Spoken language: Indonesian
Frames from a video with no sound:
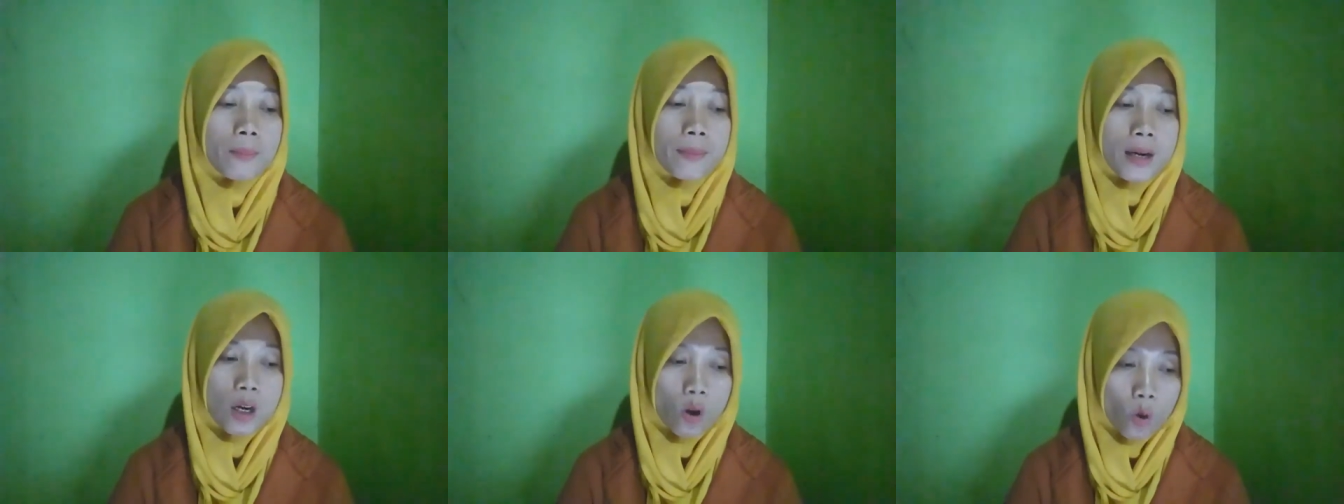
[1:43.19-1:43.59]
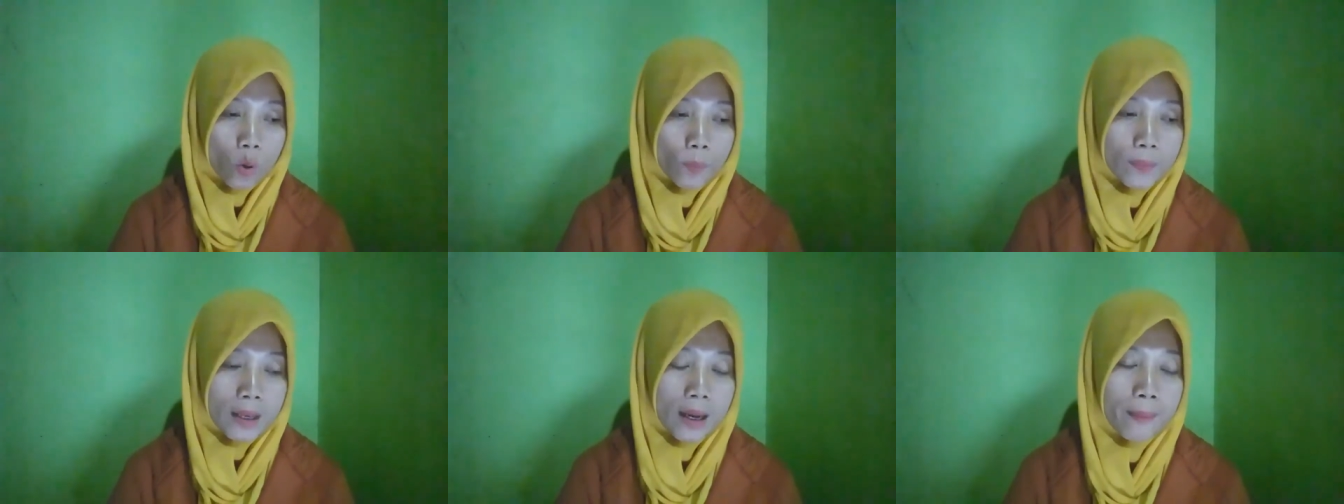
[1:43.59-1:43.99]

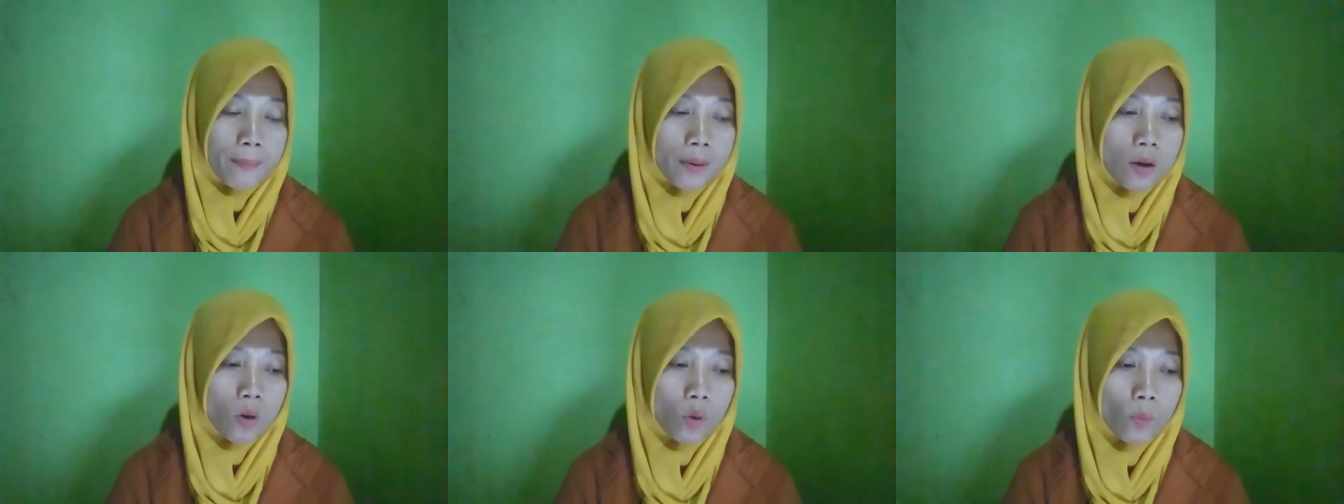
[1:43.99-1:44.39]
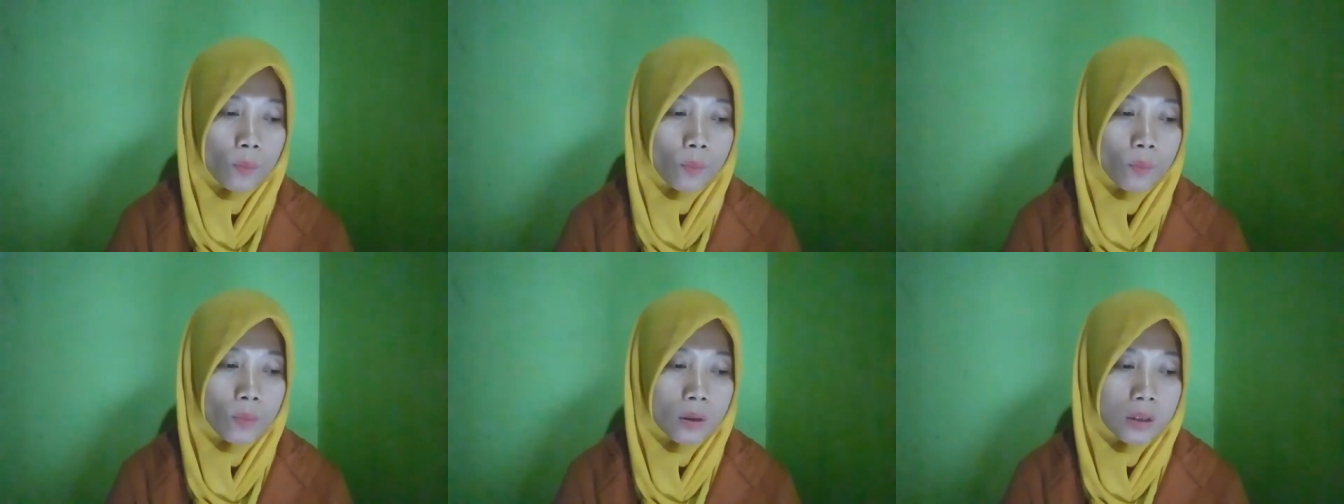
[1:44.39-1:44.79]
belum ya
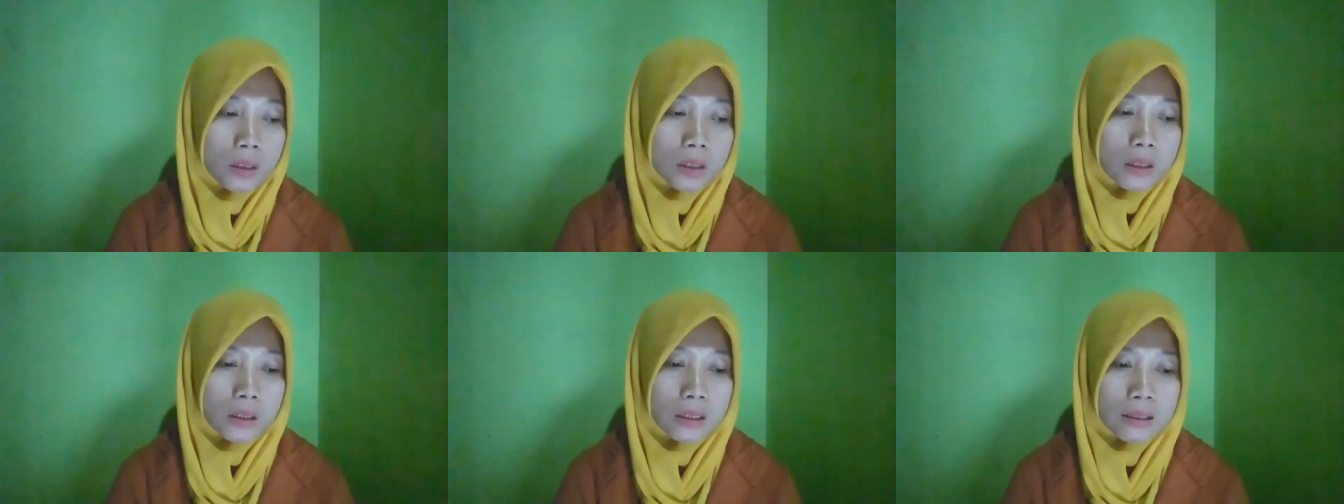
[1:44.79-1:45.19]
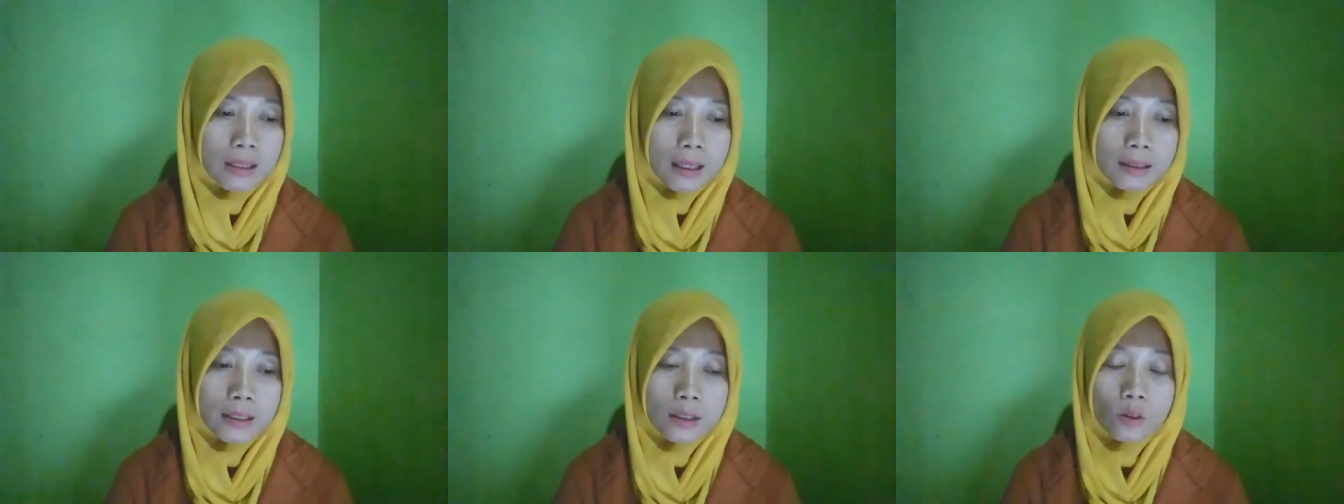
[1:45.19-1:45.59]
belum
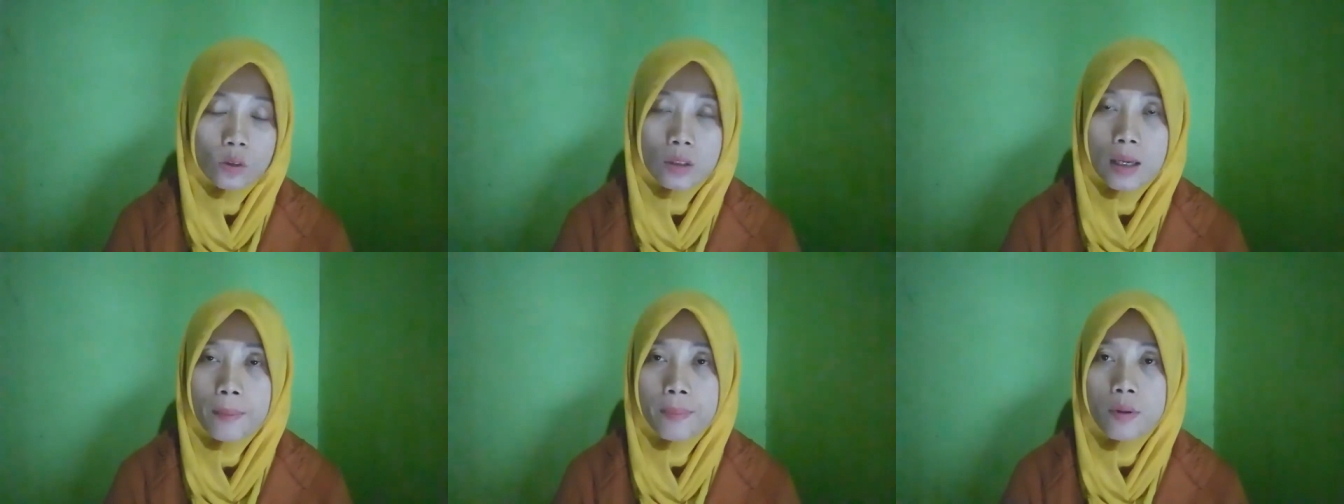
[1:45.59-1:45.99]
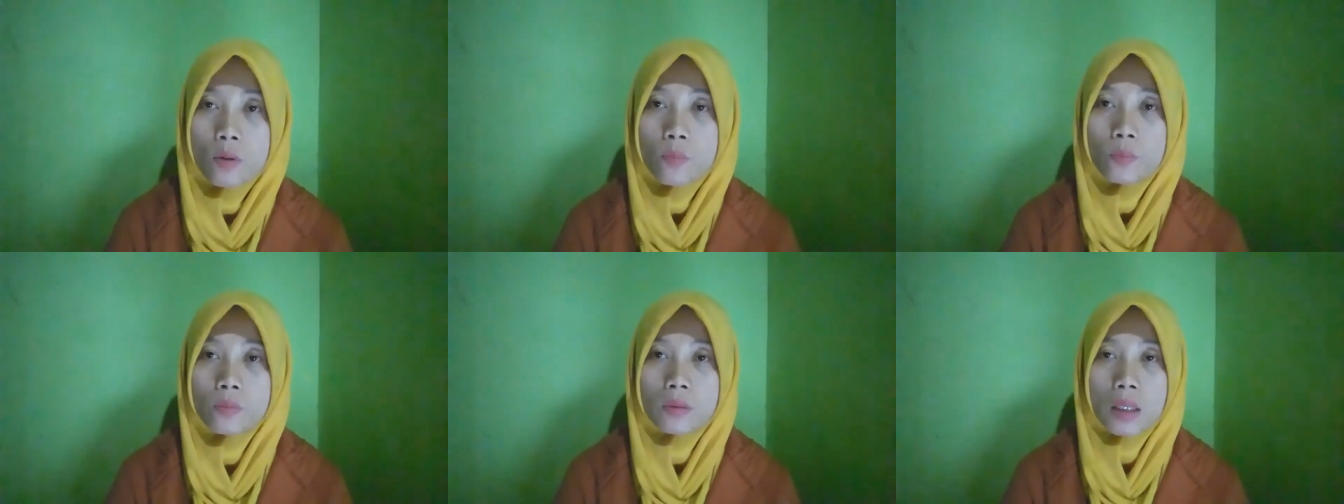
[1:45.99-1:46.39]
detak jantungnya
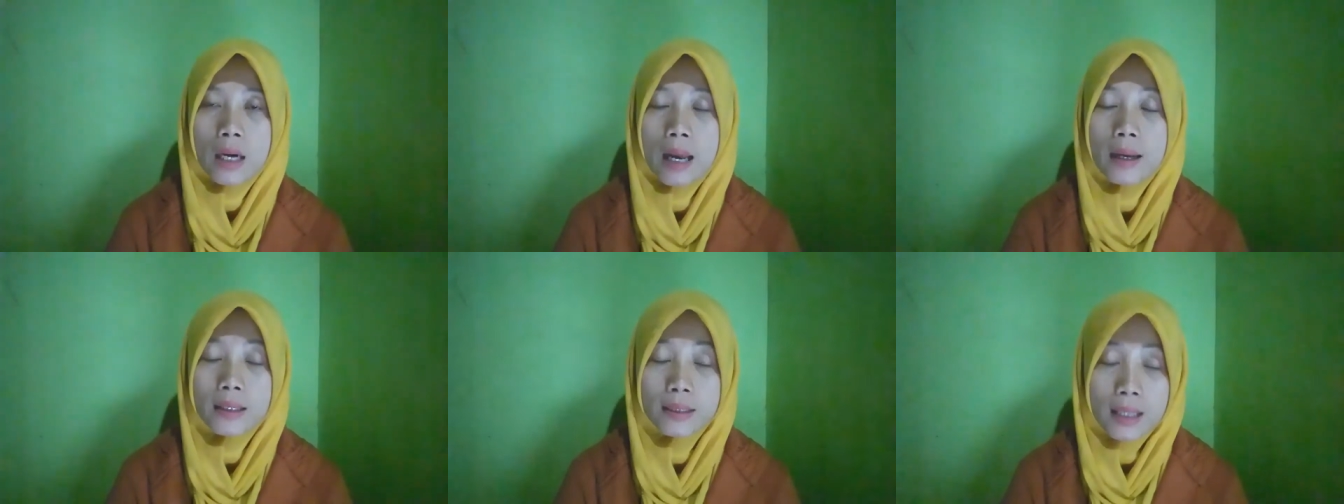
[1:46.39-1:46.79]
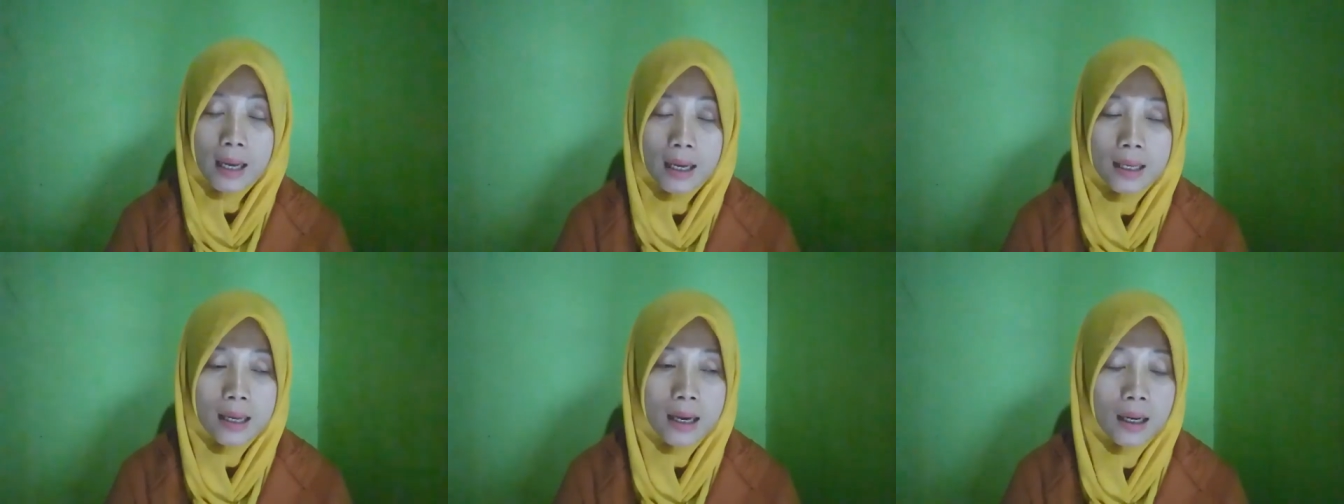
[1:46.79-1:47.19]
belum
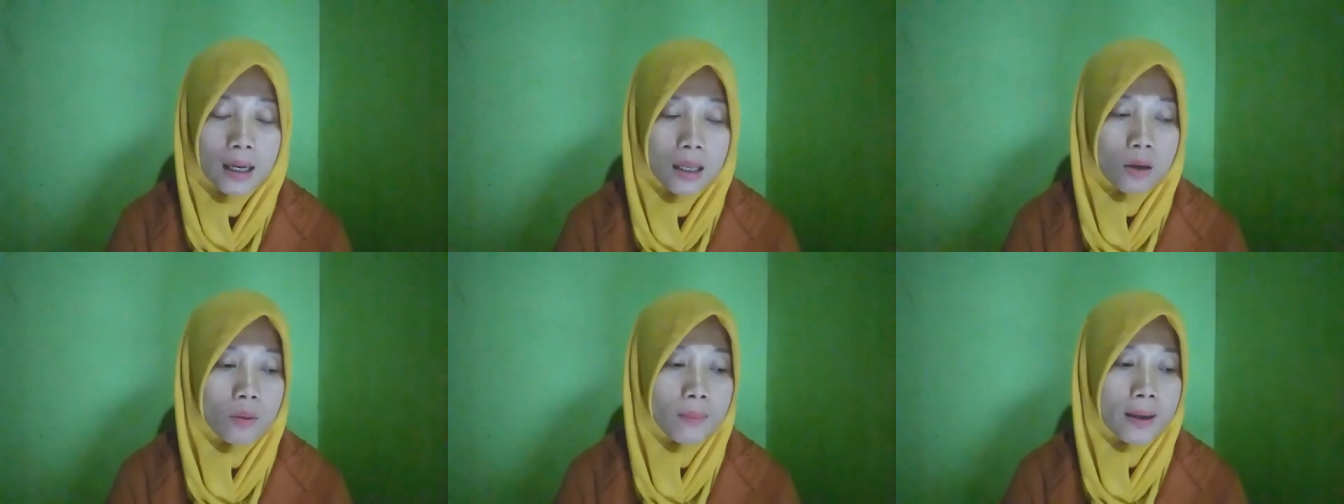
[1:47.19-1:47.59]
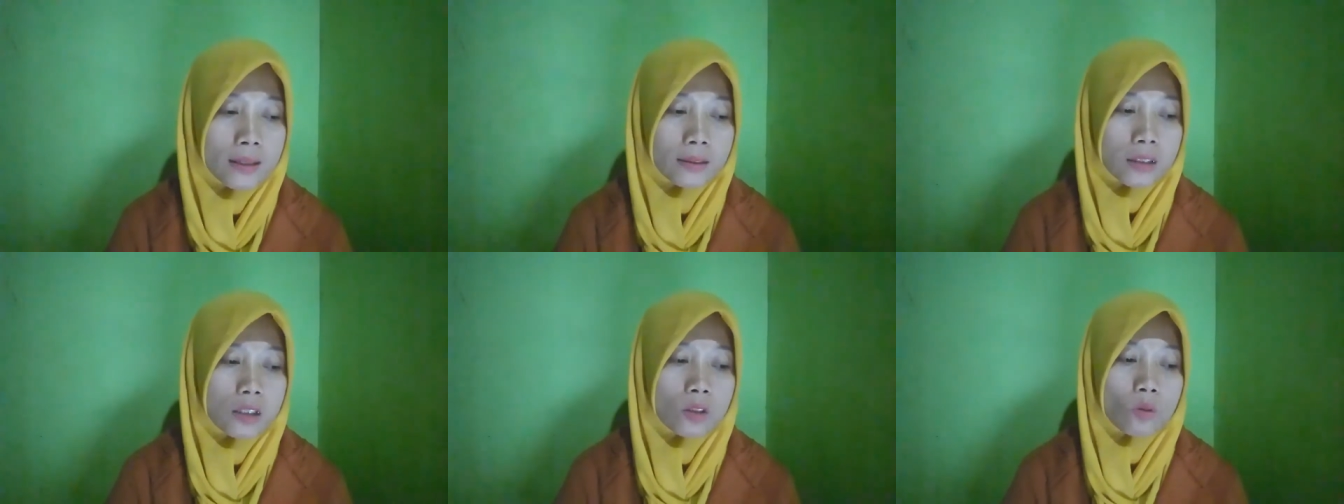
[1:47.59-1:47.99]
terasa ya kalau
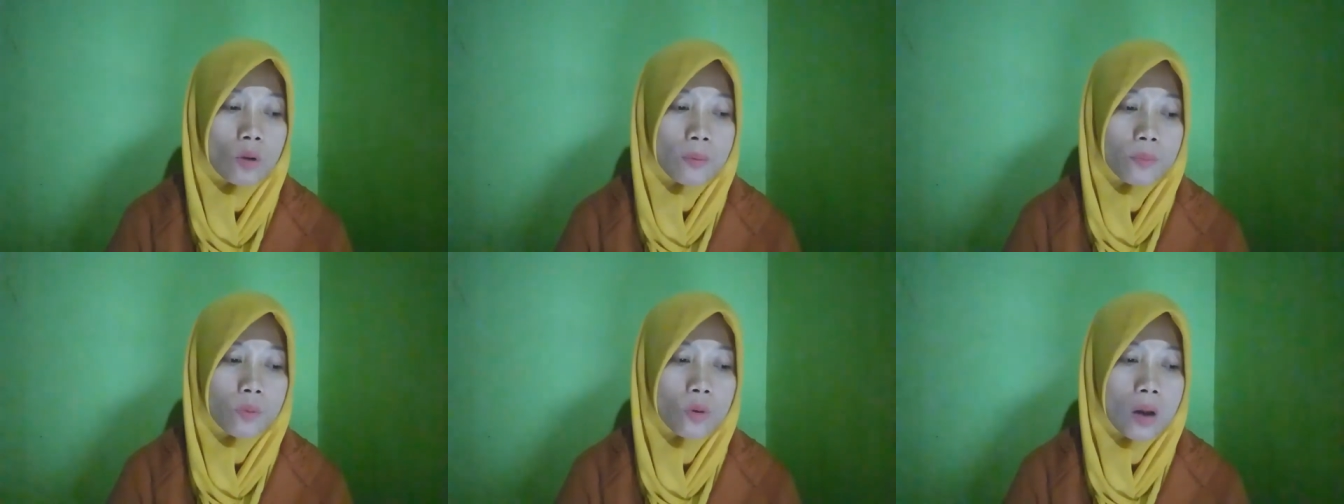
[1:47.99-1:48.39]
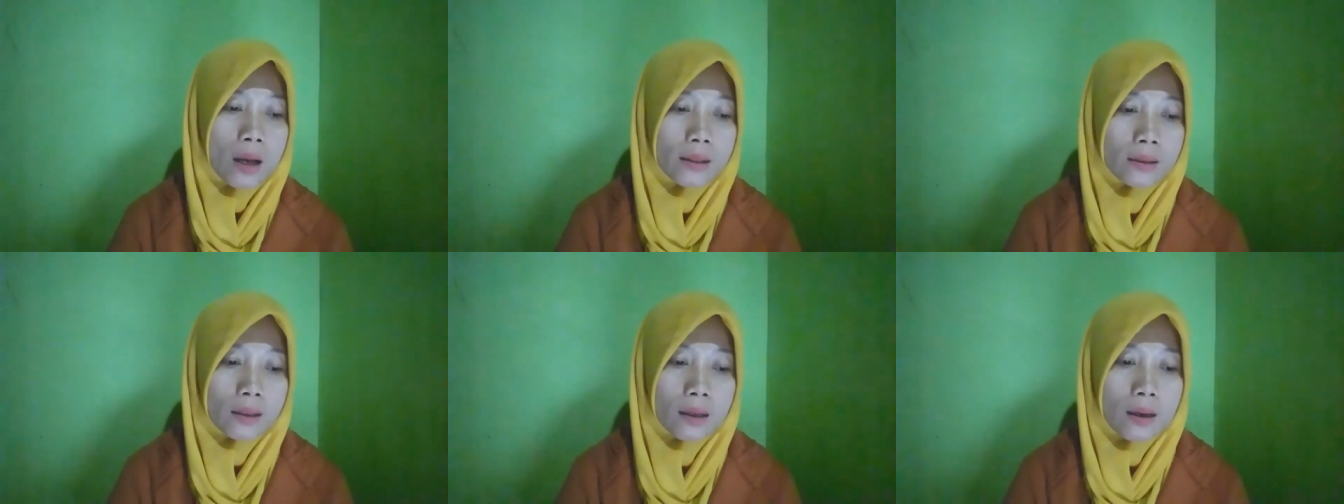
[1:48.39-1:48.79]
masih dua
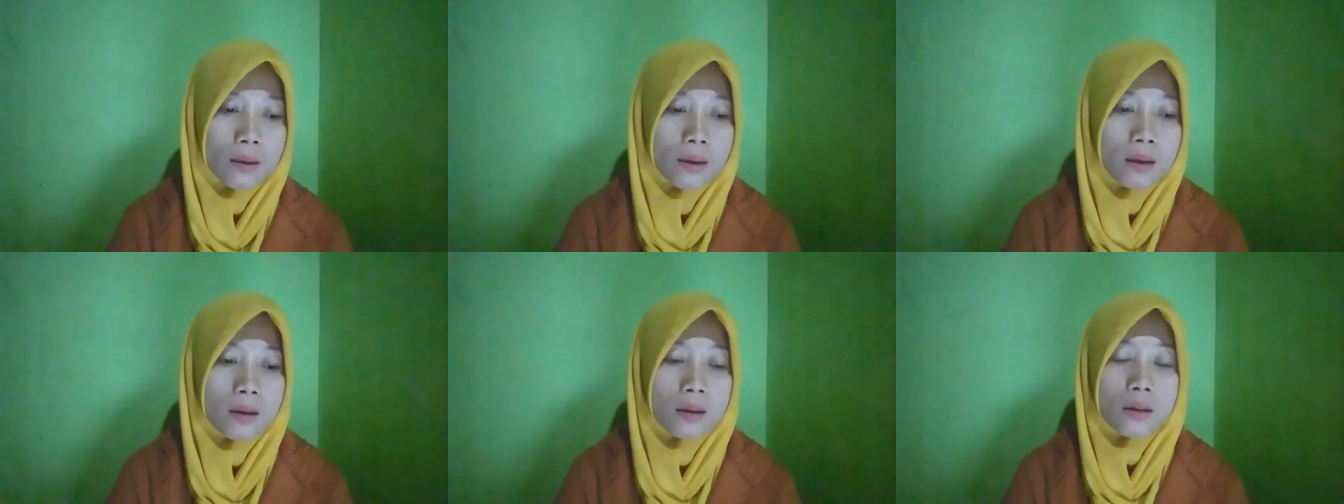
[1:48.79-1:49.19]
bulan tiga